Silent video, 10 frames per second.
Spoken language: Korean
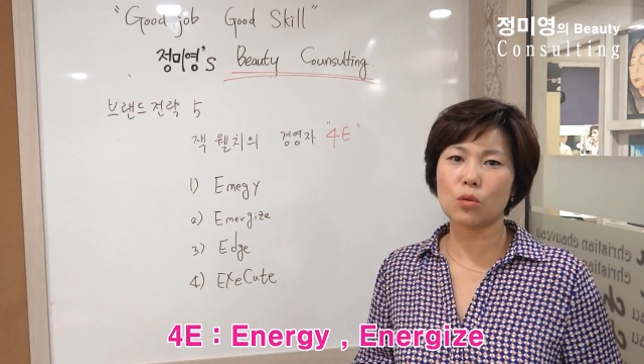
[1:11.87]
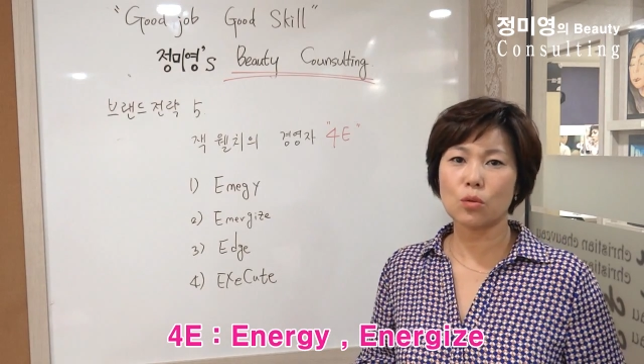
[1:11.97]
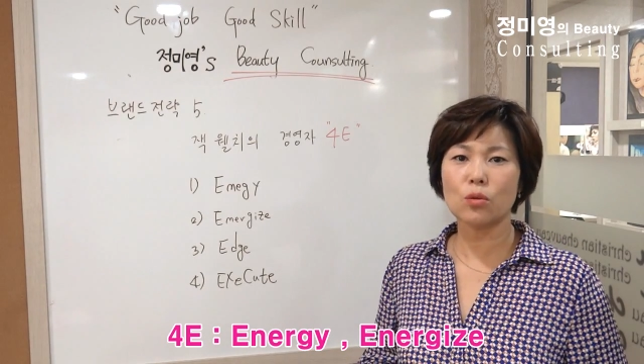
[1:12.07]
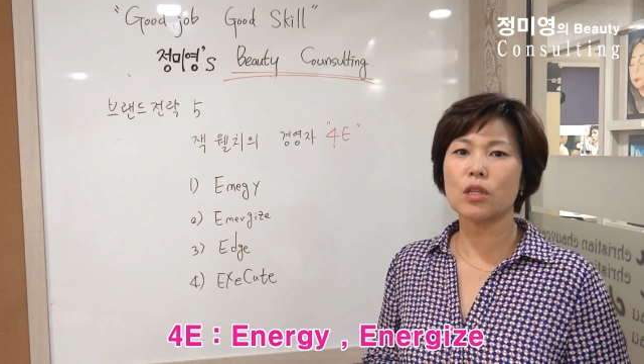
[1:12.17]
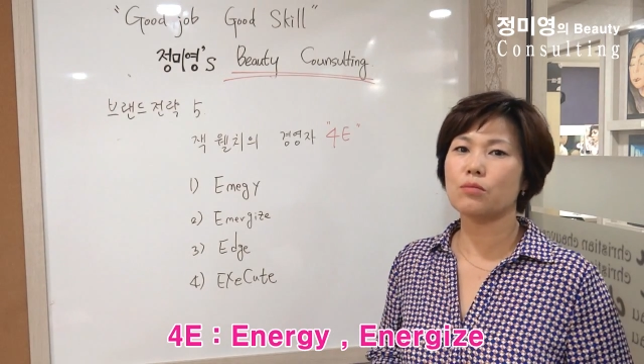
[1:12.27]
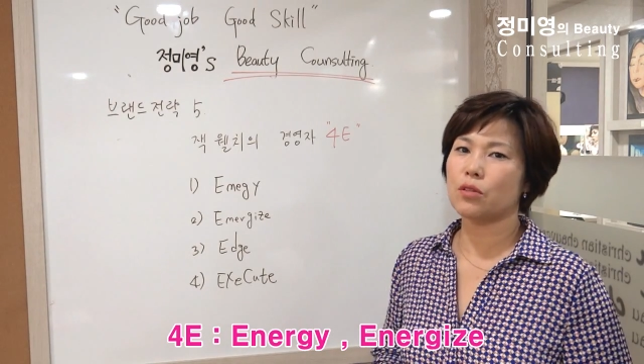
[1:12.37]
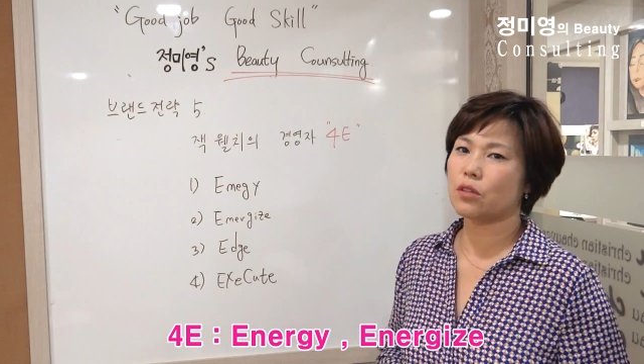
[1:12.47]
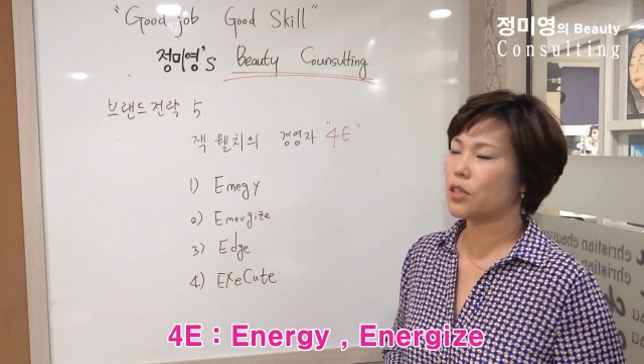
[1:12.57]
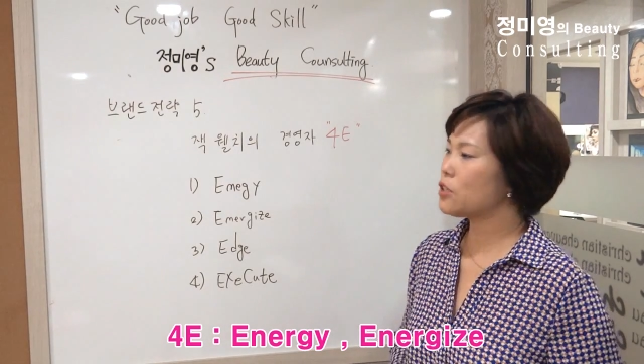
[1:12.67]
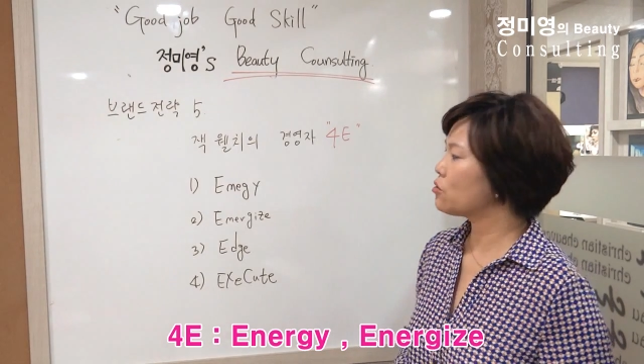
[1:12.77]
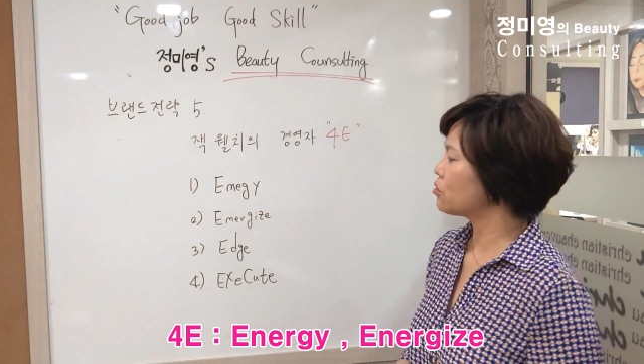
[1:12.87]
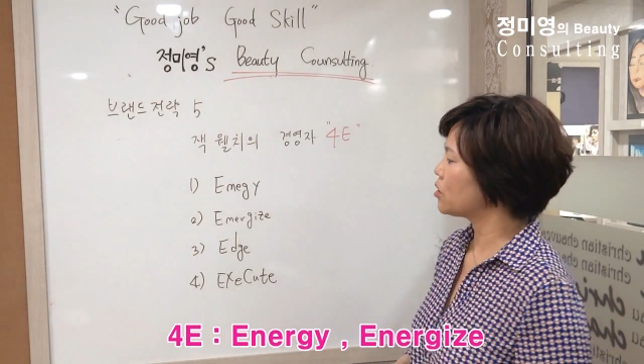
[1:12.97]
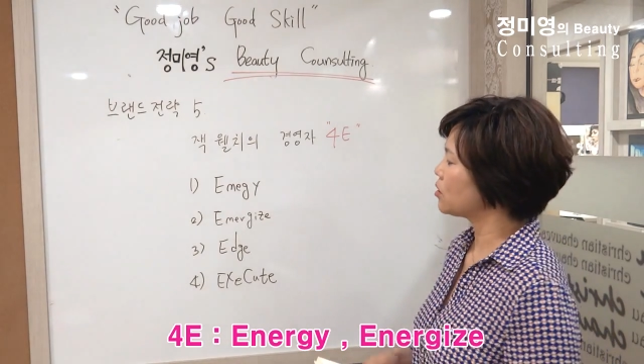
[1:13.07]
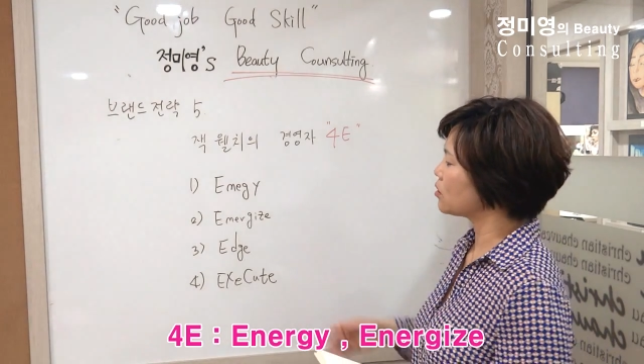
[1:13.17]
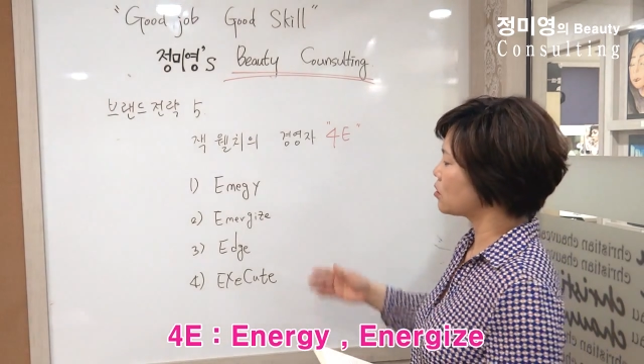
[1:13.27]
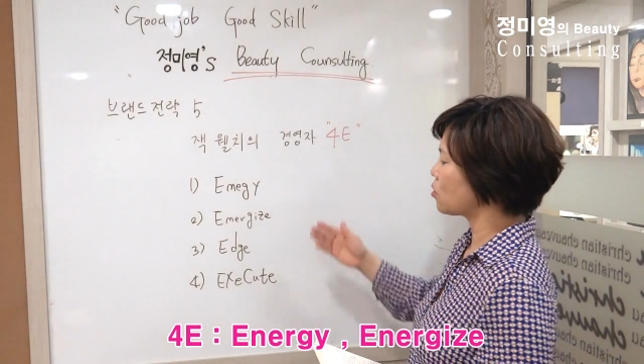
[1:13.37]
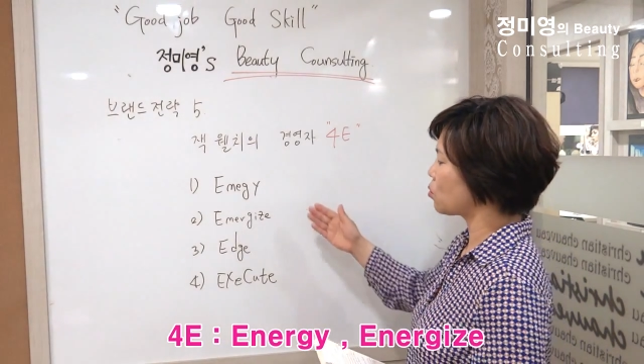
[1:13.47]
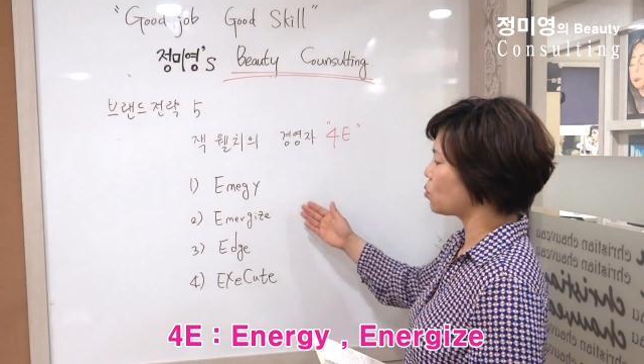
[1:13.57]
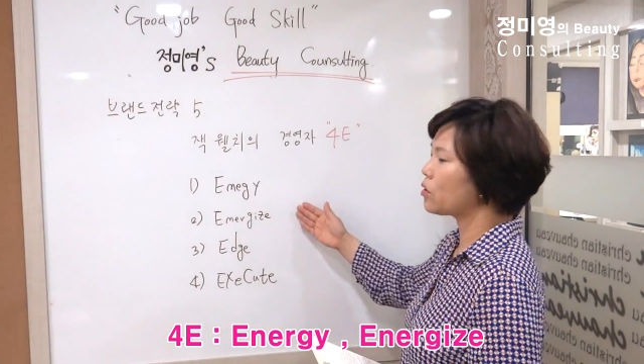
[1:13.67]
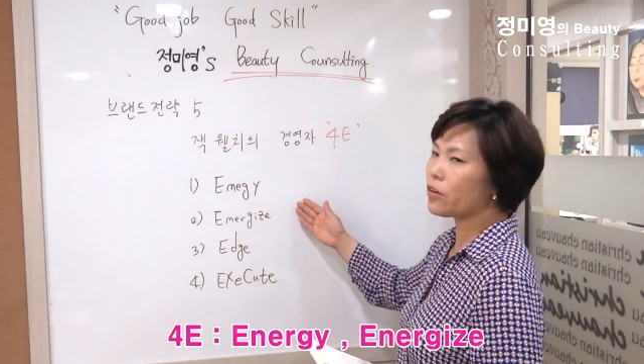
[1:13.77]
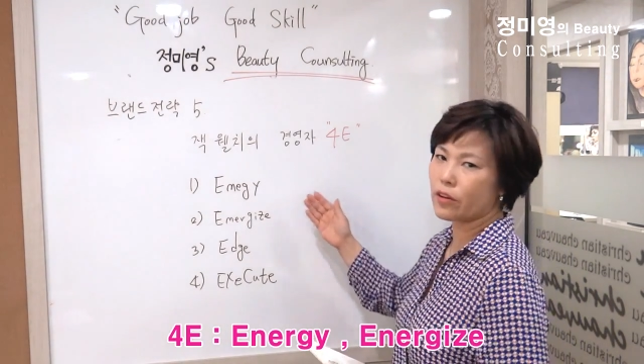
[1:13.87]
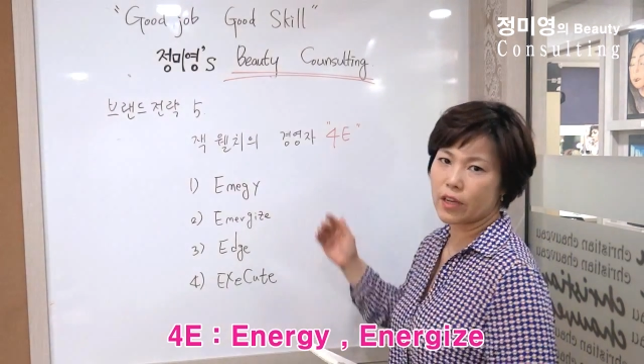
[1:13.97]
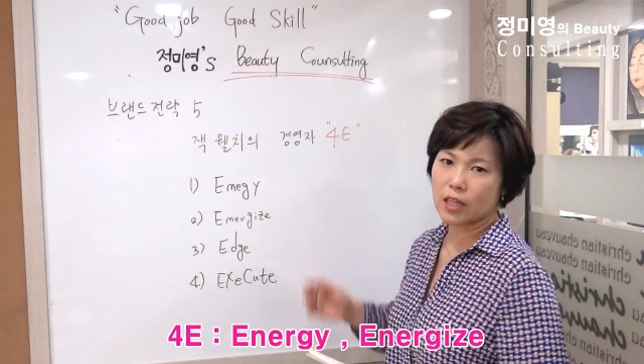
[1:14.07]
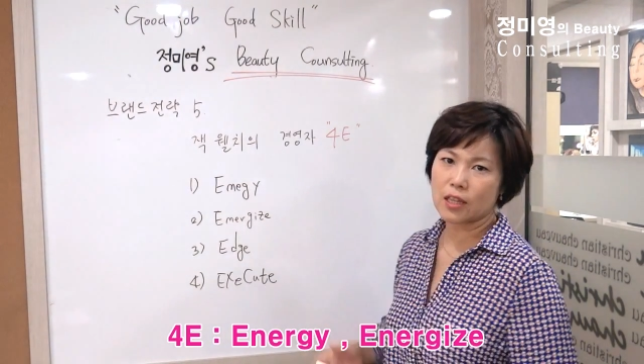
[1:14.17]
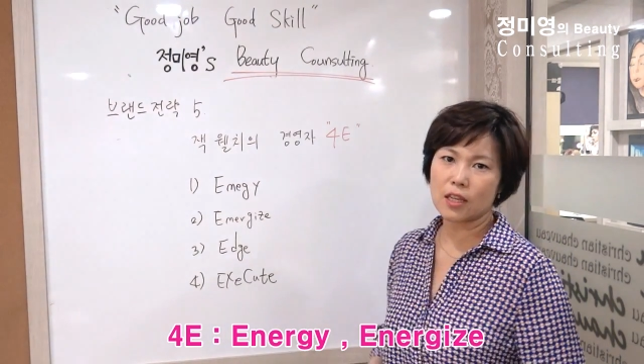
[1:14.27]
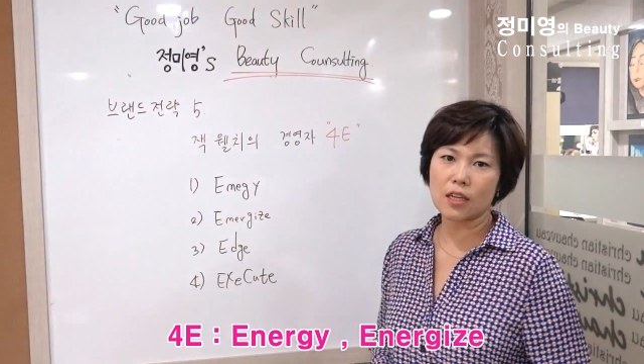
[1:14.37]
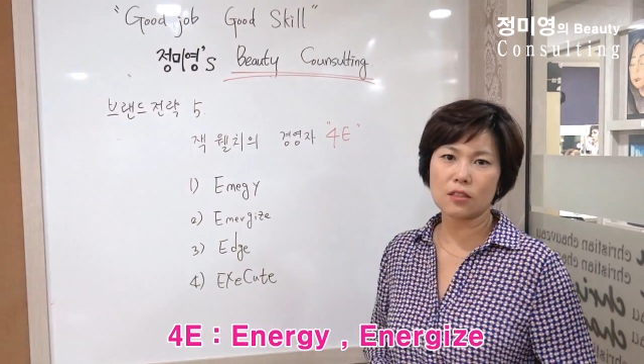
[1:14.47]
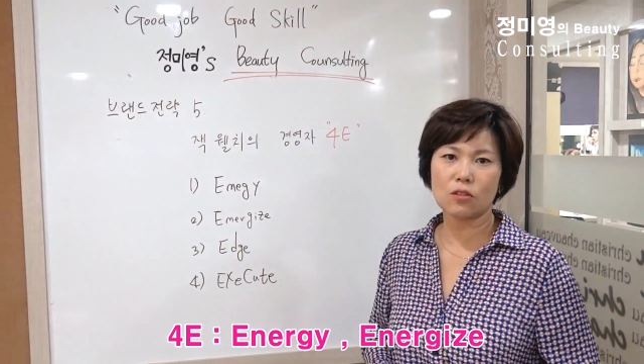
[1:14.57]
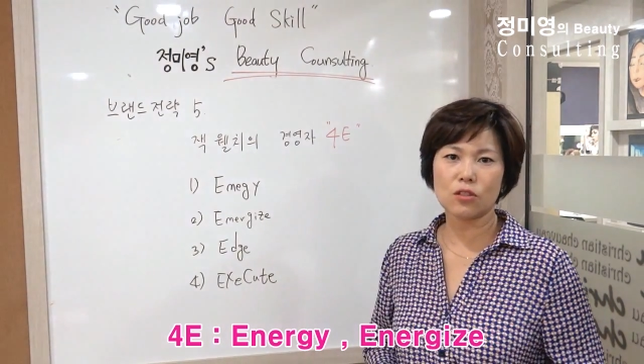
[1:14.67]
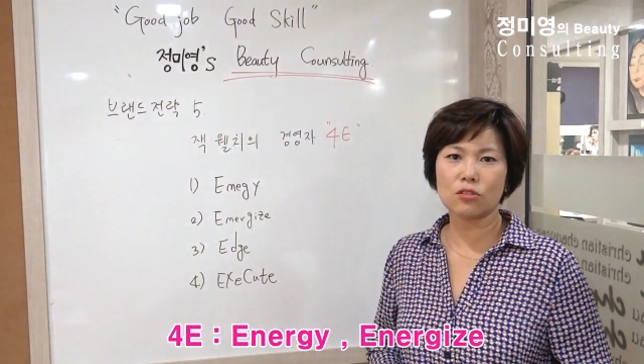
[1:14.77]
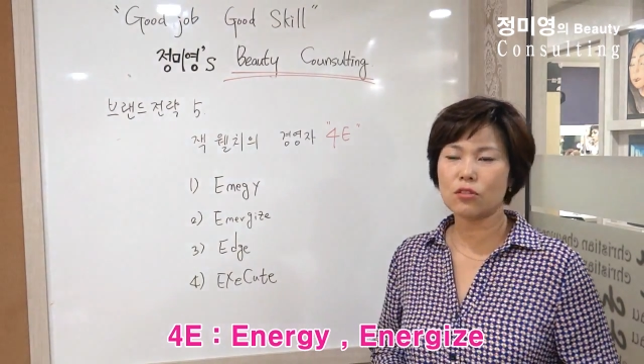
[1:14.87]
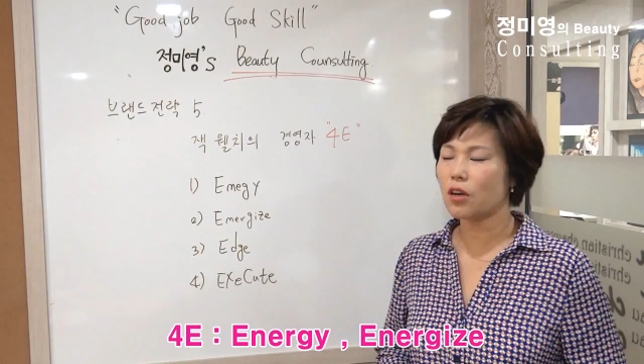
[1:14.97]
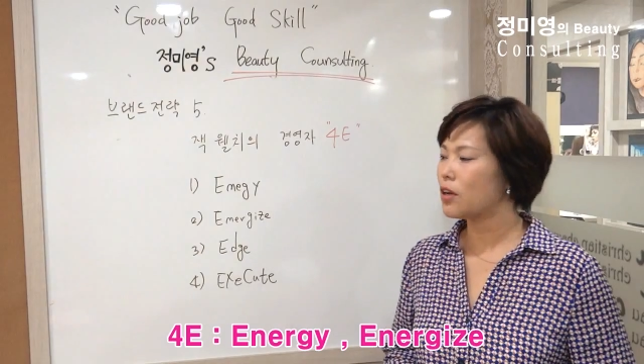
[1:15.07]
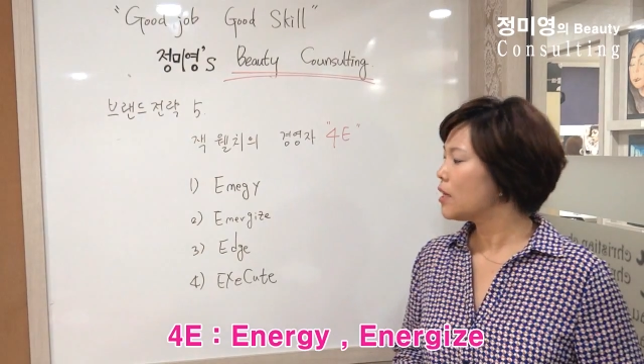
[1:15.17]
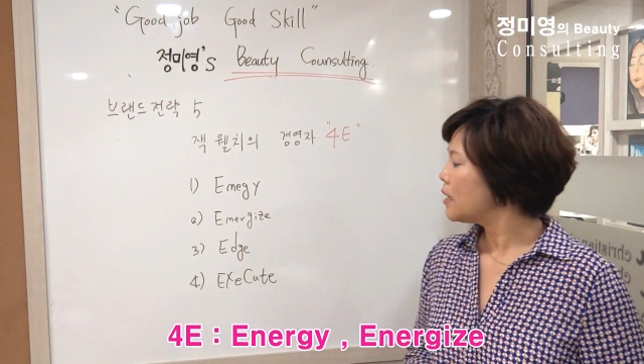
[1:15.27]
동기부여를 해줄 수 있는 그런 오너여야 된다라는 것이고요.